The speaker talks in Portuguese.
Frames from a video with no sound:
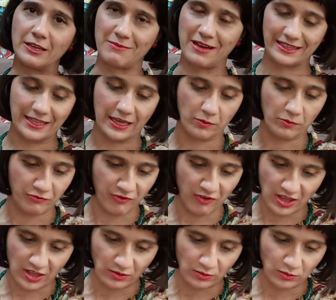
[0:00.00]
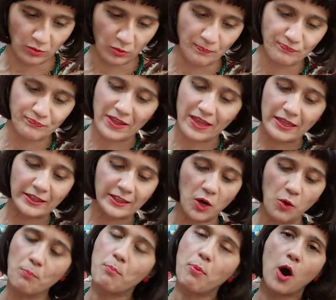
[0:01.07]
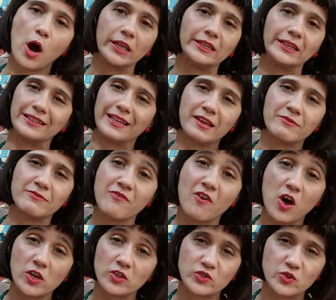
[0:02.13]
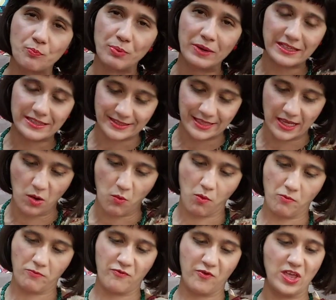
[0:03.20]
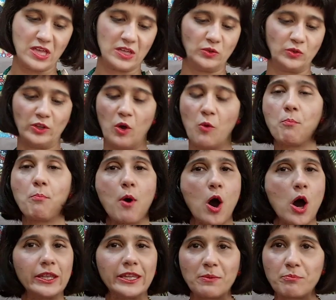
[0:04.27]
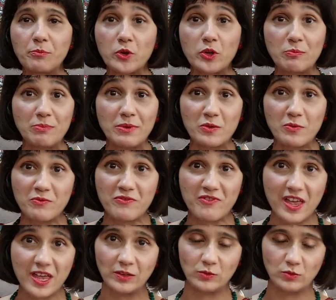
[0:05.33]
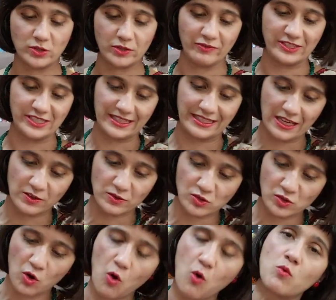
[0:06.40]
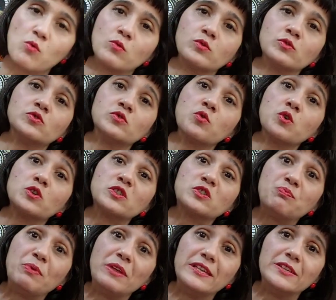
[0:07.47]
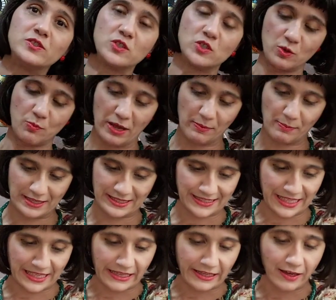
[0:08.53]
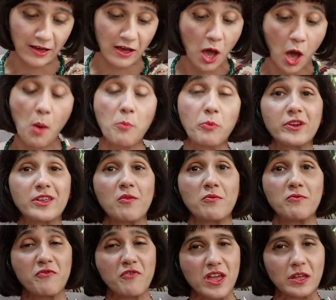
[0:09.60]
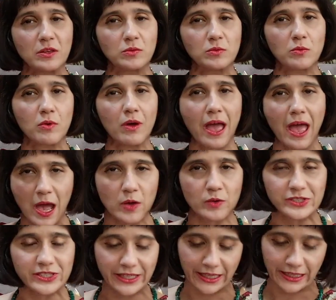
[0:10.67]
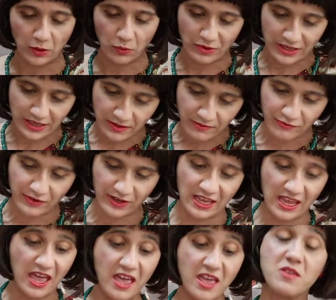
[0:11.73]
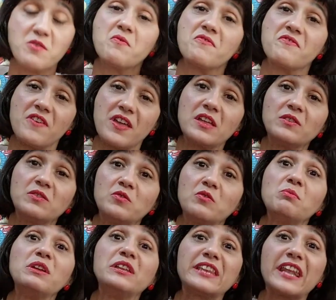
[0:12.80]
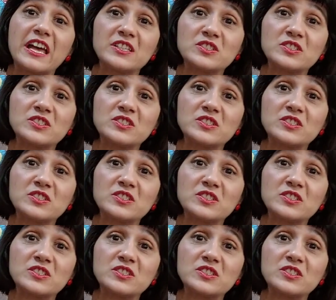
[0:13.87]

matar o vento, não podem dar voz de prisão ao vento, não podem proibir o vento de visitar os loucos do hospício de Barbacena, porque o vento é um cidadão livre e o vento me traz